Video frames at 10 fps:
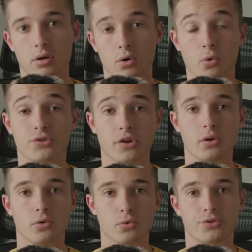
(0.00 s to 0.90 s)

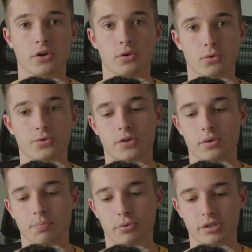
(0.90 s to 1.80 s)
longtemps, longtemps,
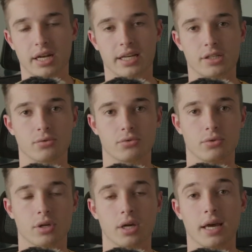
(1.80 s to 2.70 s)
longtemps posé la question de